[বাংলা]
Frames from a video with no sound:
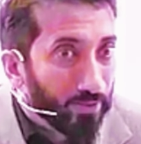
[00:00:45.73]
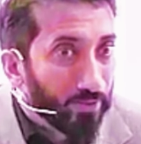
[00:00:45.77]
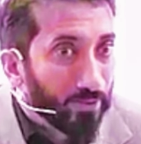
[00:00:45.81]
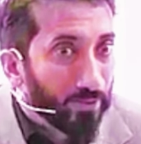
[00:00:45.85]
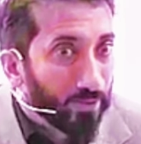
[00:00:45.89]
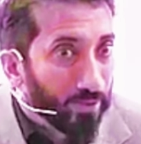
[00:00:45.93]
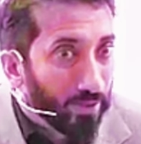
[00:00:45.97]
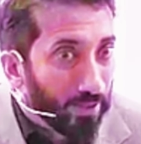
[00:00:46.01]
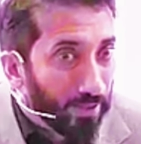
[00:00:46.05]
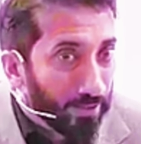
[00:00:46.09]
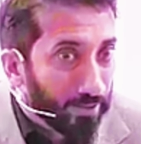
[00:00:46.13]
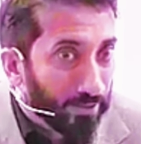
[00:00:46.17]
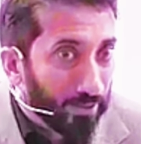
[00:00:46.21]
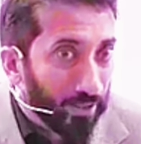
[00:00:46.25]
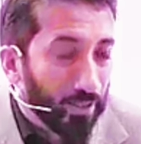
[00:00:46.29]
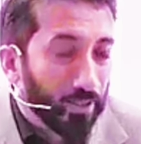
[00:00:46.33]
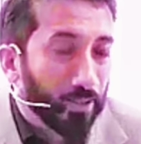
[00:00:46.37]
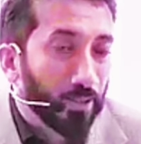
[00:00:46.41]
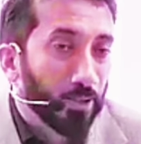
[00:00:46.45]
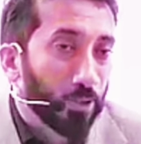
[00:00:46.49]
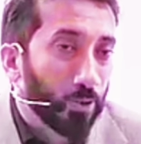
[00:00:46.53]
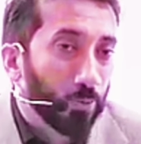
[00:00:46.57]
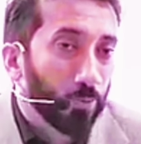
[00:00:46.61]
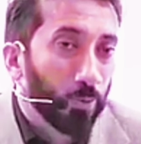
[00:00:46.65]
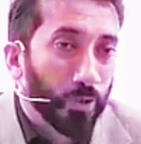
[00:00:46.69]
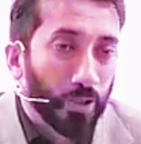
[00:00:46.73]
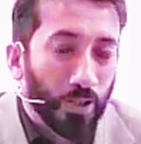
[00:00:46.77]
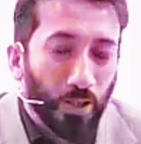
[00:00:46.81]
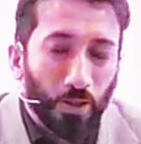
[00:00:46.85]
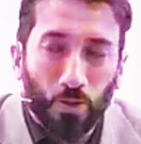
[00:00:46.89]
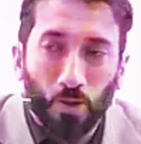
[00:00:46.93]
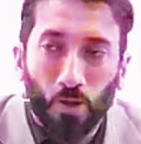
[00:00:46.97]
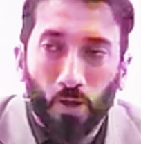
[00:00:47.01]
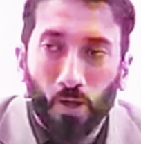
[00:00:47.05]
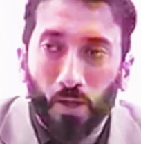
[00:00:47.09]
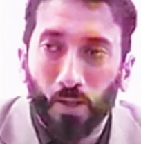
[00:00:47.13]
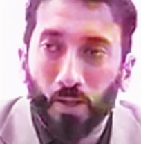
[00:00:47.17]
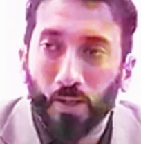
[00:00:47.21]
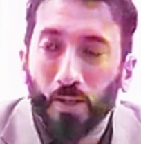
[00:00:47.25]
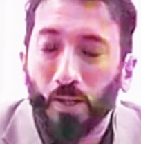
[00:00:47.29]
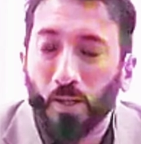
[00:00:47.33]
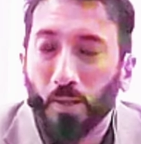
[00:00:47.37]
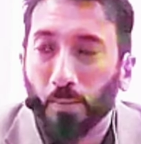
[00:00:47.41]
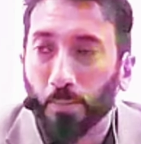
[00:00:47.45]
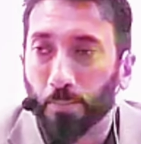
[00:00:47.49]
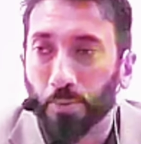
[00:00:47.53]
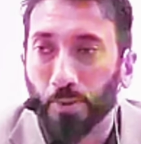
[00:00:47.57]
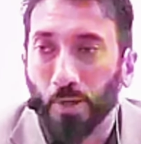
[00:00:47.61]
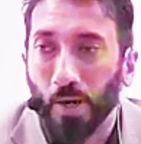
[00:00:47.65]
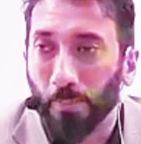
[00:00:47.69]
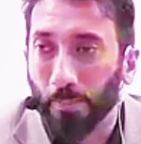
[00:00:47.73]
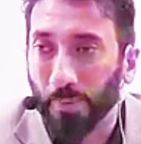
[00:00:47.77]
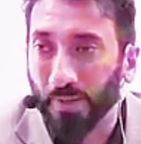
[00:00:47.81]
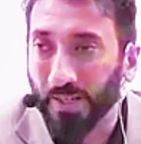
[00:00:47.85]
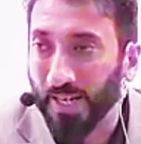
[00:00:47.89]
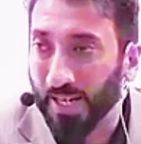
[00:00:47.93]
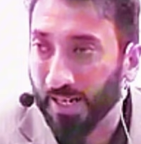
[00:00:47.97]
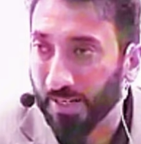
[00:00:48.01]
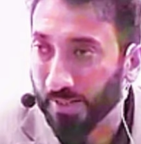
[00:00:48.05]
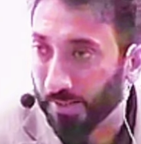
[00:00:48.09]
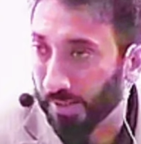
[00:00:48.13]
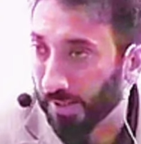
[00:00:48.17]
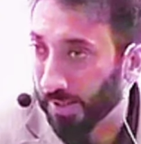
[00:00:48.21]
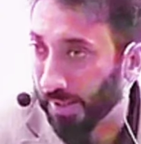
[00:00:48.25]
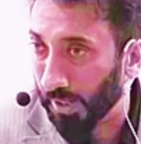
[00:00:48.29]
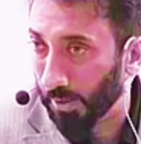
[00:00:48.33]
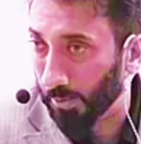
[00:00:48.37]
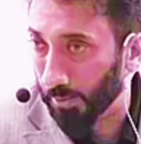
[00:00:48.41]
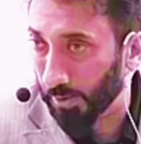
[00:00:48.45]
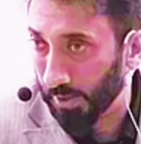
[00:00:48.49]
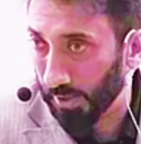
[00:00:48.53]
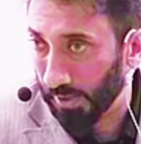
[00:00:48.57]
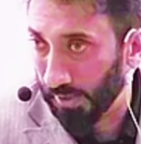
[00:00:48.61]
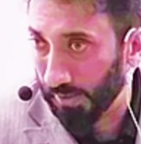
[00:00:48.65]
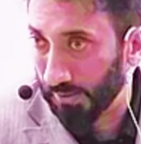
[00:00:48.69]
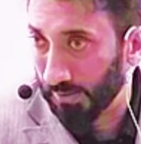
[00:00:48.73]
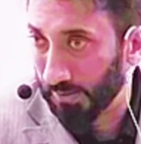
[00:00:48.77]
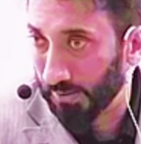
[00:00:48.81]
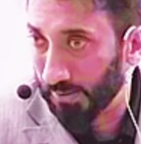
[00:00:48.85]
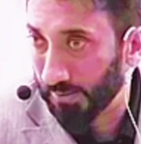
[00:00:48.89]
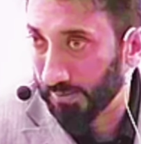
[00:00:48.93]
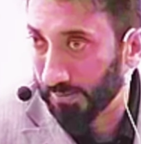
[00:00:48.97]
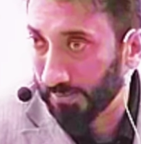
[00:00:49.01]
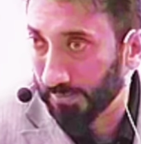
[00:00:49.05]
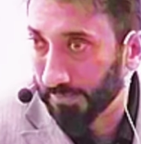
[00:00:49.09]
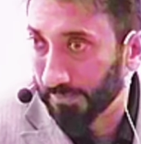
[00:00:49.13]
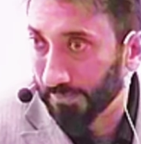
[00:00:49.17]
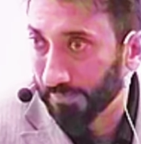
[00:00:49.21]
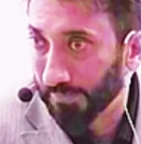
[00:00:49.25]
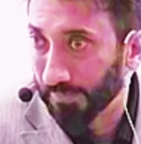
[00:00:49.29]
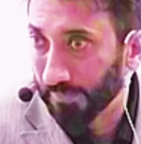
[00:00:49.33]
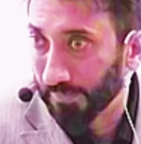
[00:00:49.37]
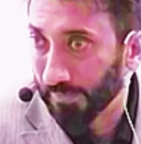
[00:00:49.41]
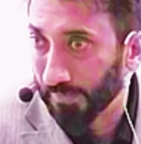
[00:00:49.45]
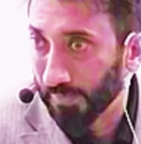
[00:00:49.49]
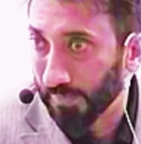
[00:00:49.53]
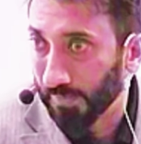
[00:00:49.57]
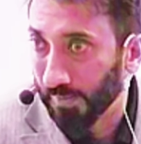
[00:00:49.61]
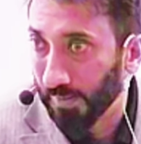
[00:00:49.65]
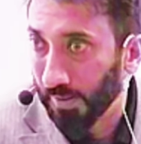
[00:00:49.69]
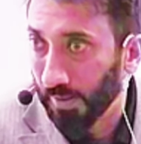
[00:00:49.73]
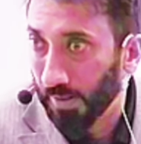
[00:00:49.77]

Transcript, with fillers: যেমন তুমি যদি দূষিত বাতাসে নিঃশ্বাস নাও প্রথম প্রথম তোমার কাশি আসবে